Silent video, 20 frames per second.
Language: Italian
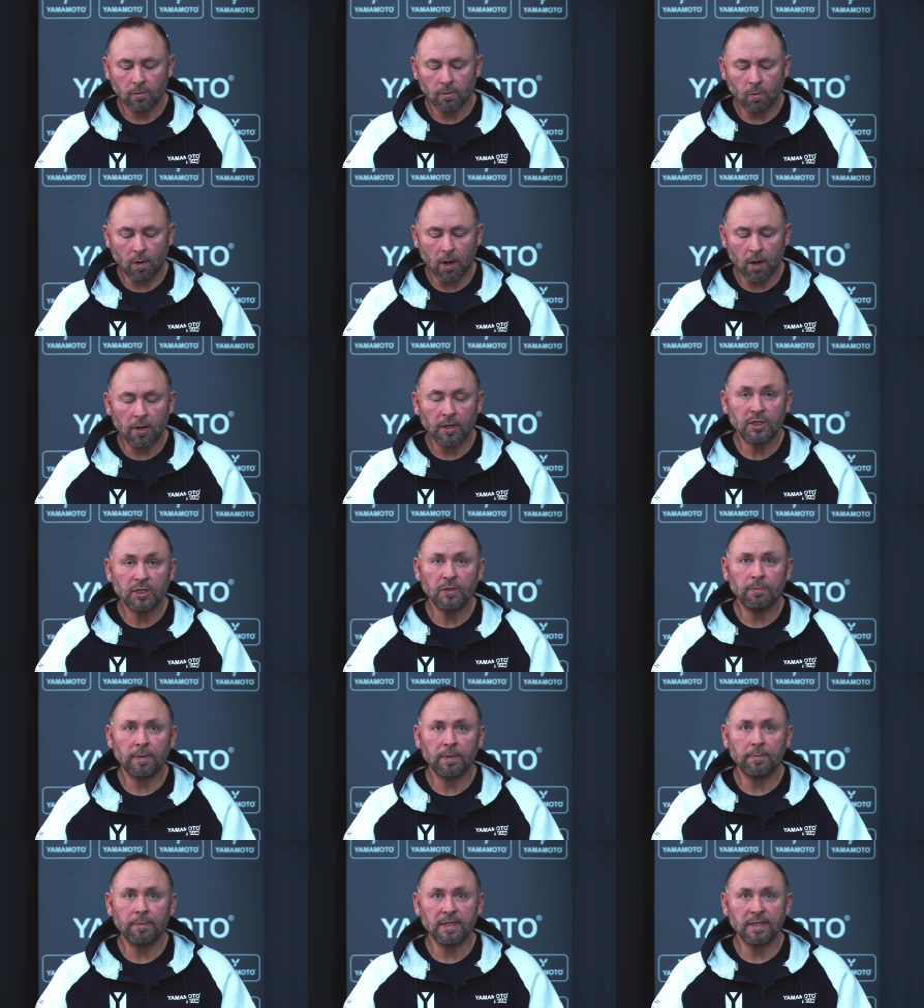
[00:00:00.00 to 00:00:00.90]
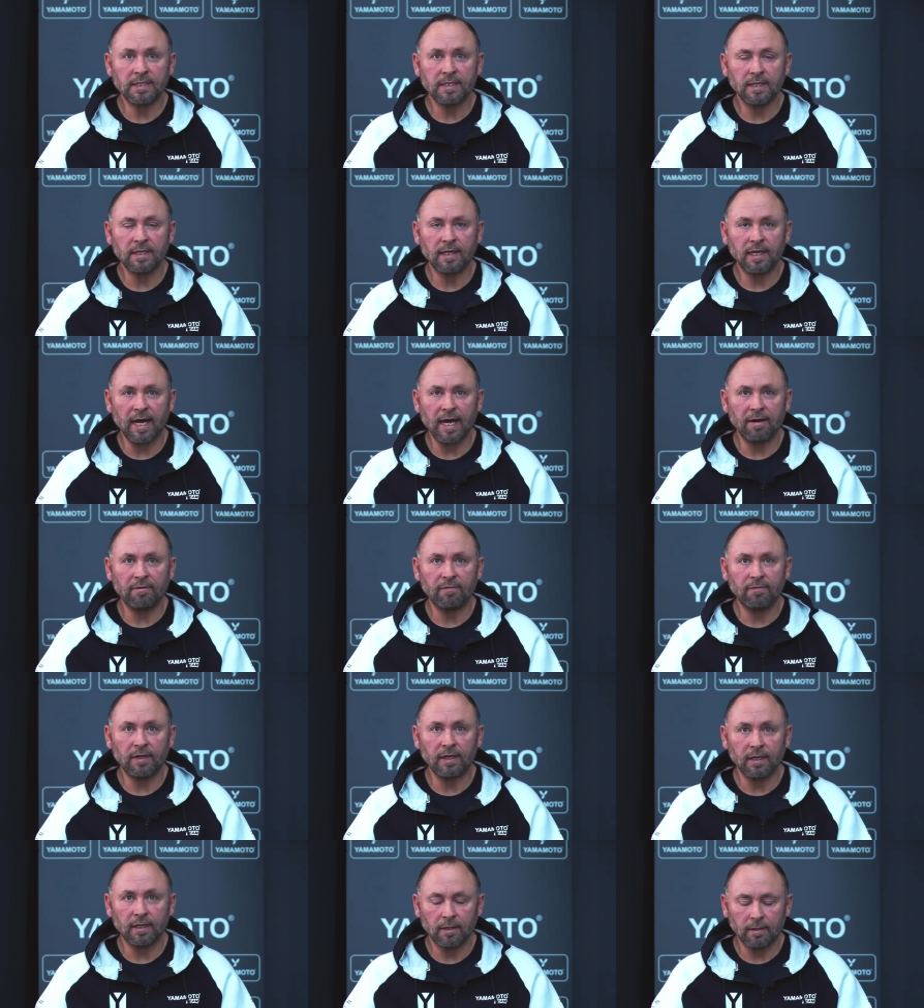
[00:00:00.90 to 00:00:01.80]
Qua oggi per
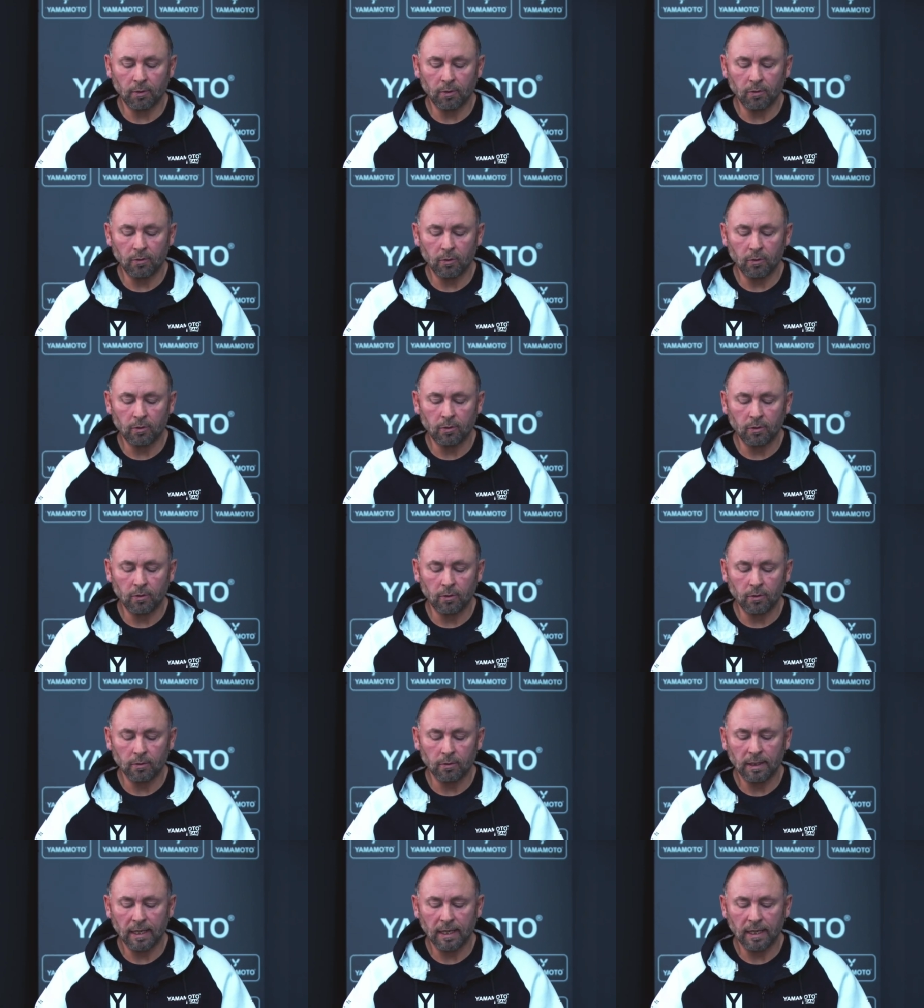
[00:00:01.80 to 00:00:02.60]
presentarvi il prodotto